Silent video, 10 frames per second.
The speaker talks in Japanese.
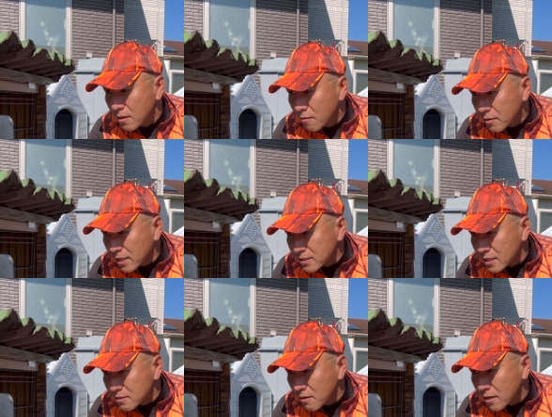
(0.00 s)
私た
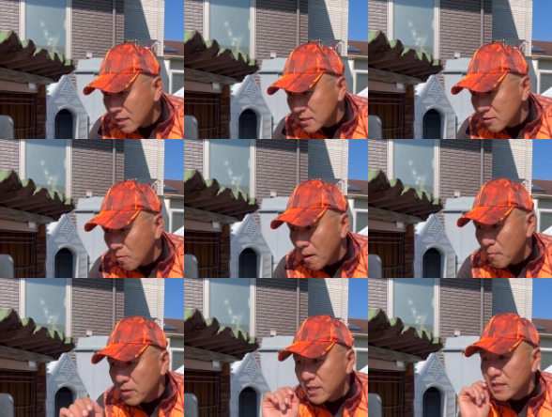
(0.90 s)
ちは家臣を
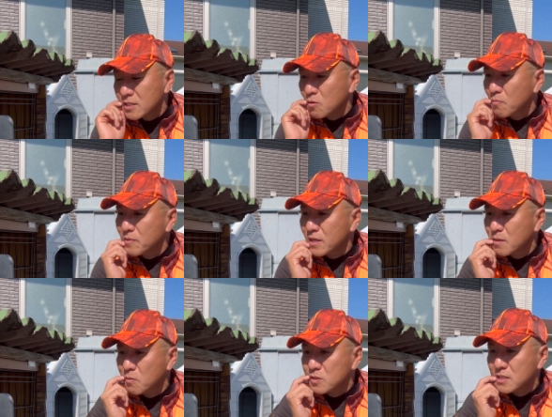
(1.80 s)
守りたい。そんな気
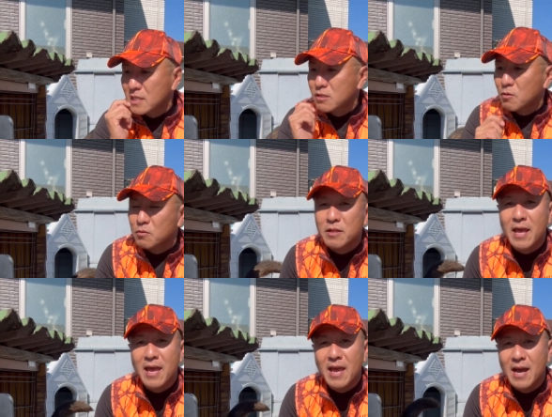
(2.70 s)
持ちです。ということ
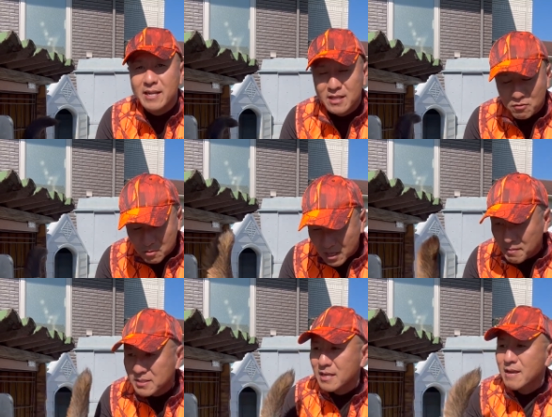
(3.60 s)
で、ありがとうござい
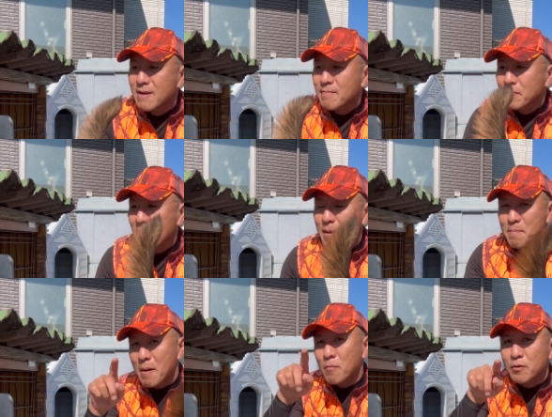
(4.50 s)
ます。
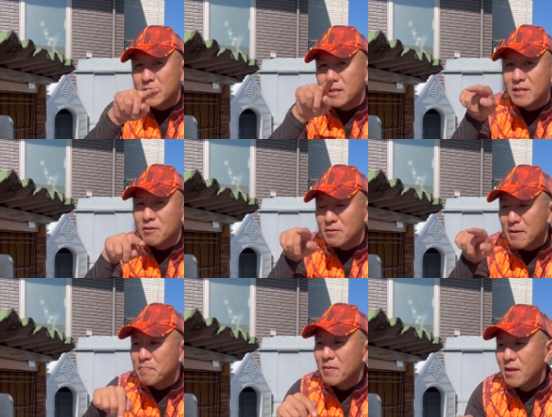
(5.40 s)
守りっていう
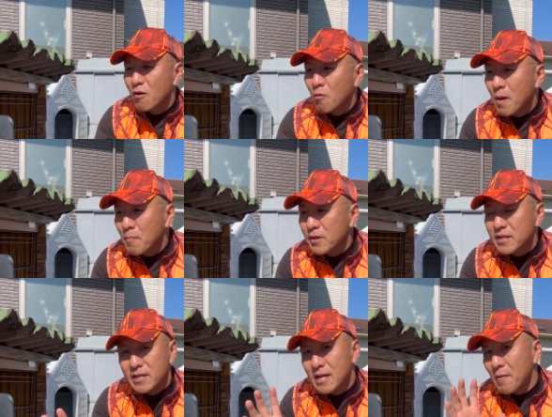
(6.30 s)
ね、お
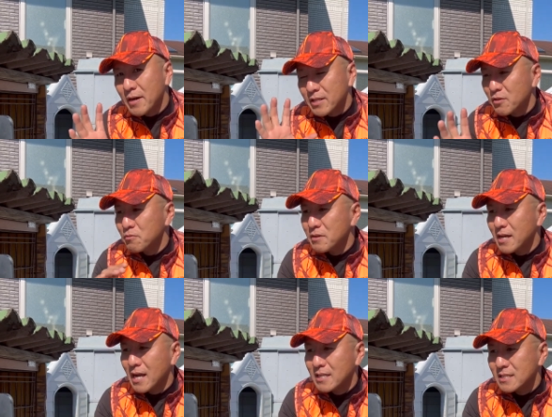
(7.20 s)
守り代わりっていう風な
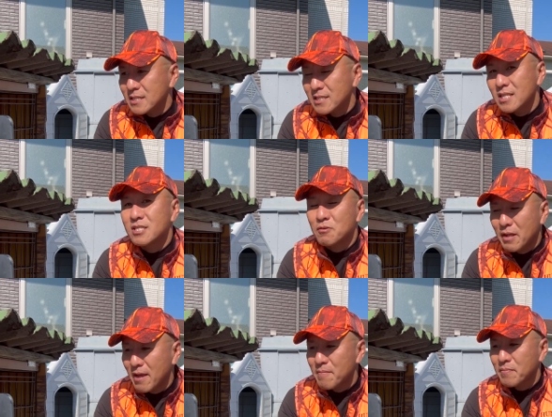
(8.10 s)
感じですよね。